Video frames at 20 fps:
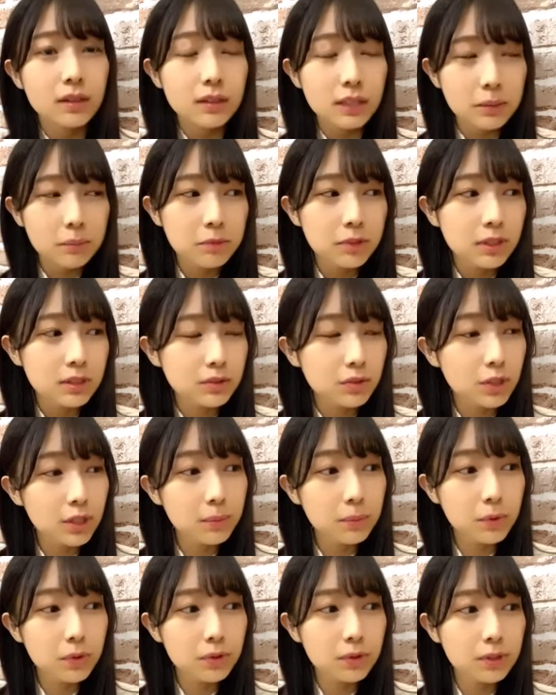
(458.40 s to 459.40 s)
でもねそれ
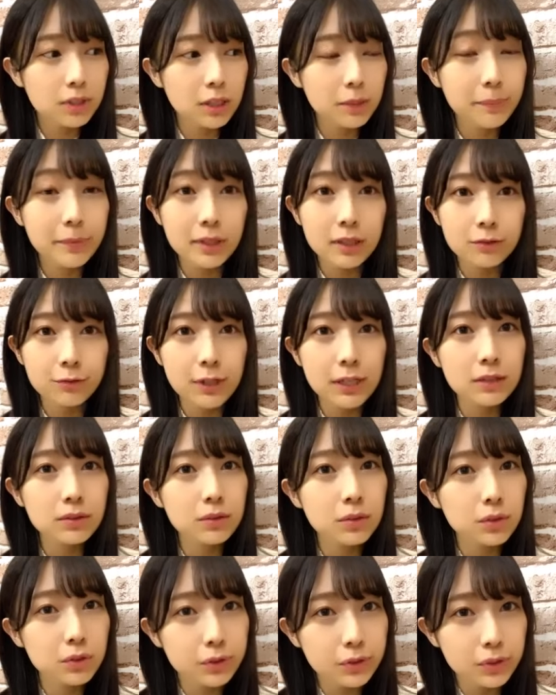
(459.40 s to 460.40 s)
も今ファン
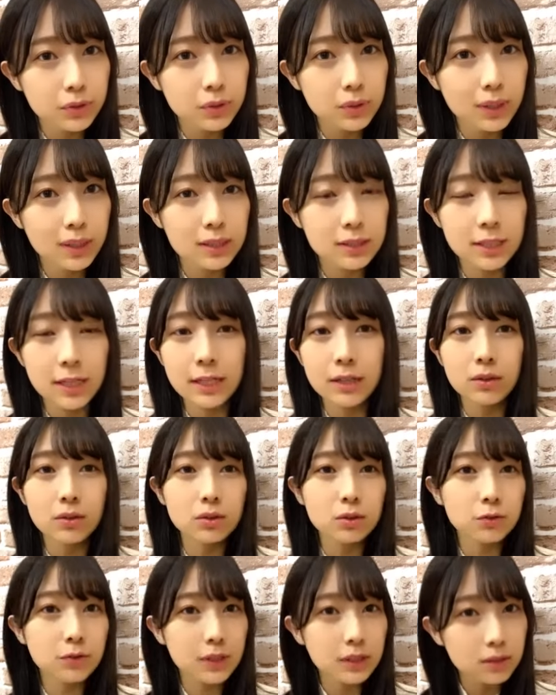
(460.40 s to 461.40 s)
投票が最後
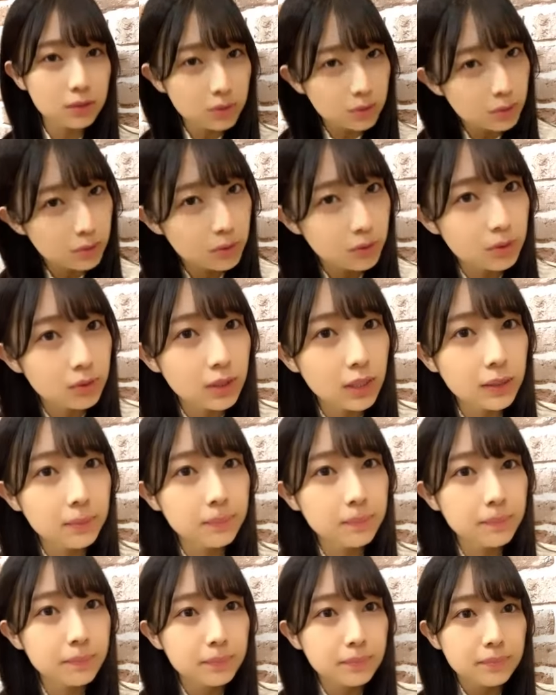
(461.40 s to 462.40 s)
のファン投票が
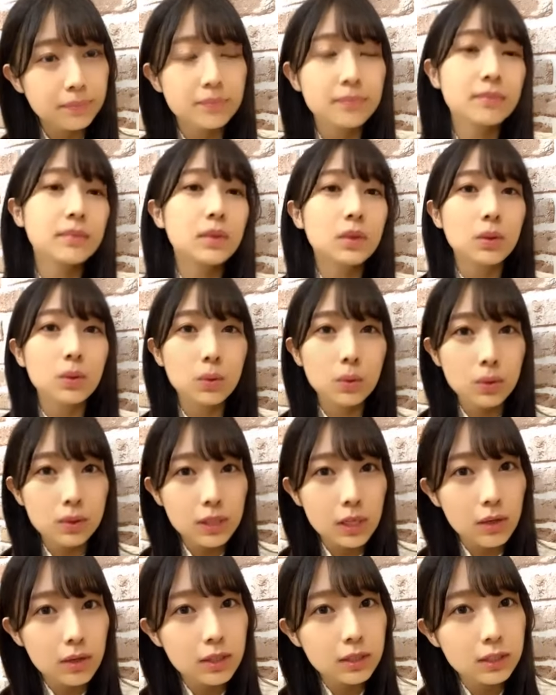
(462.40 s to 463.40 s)
行
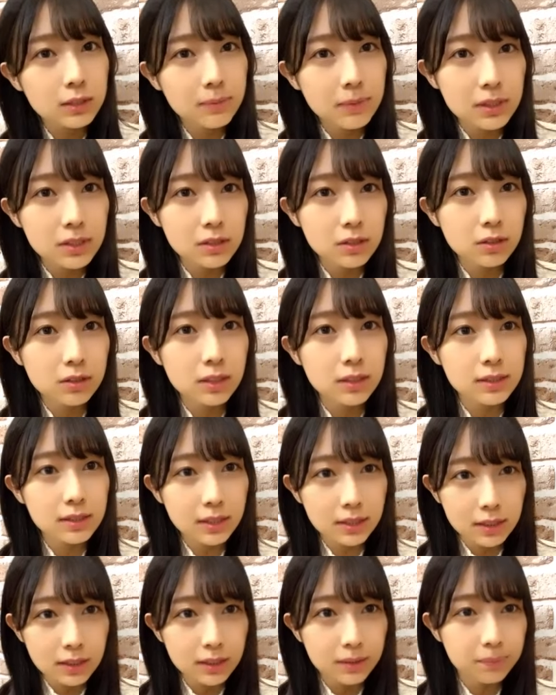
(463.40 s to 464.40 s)
われてますので
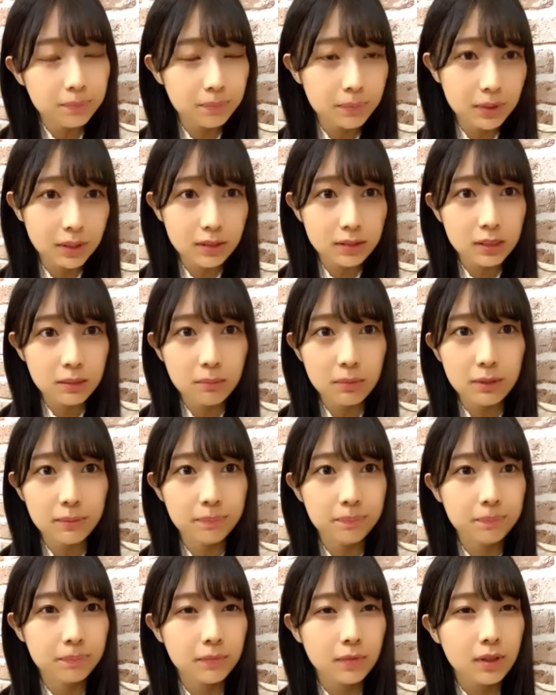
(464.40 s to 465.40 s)
ぜひ皆様
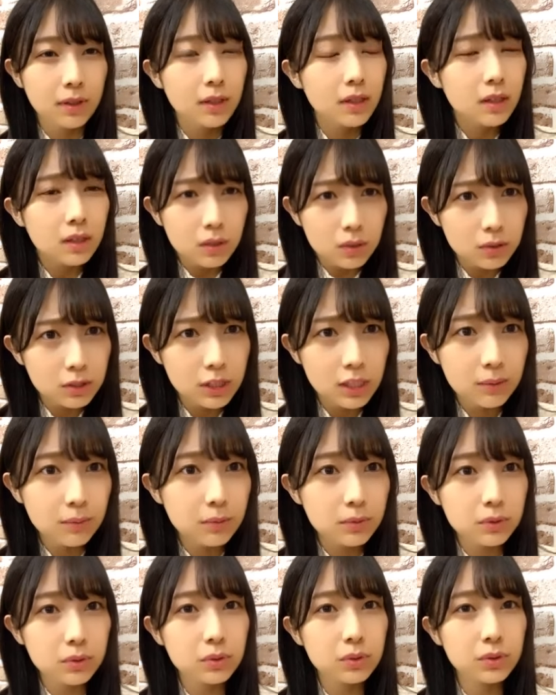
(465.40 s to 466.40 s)
そちら
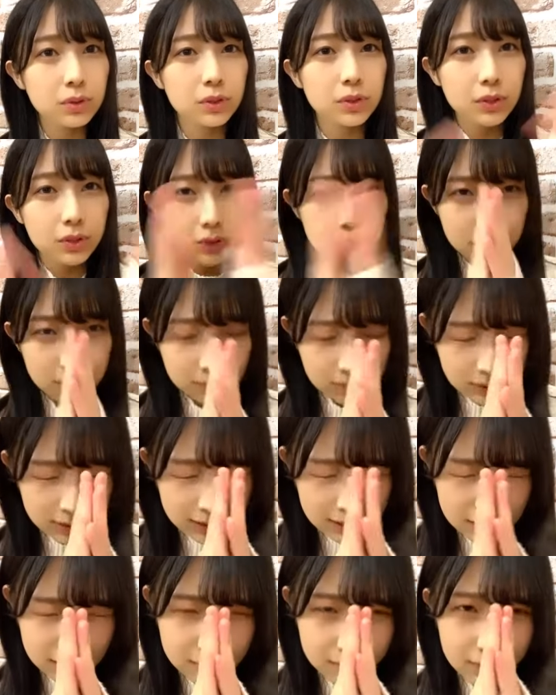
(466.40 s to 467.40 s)
も投票よろしくお
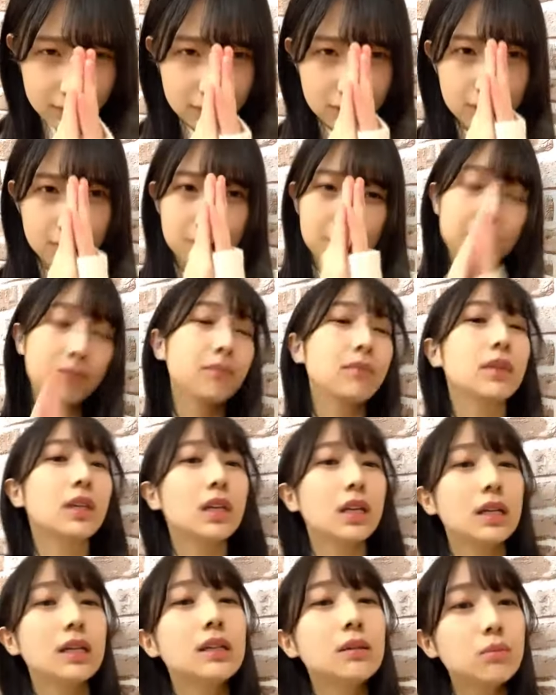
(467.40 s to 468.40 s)
願いします
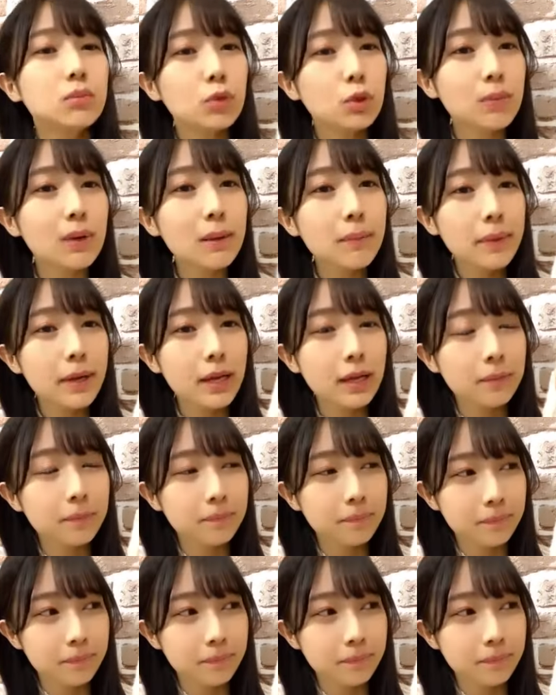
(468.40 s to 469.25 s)
モバメ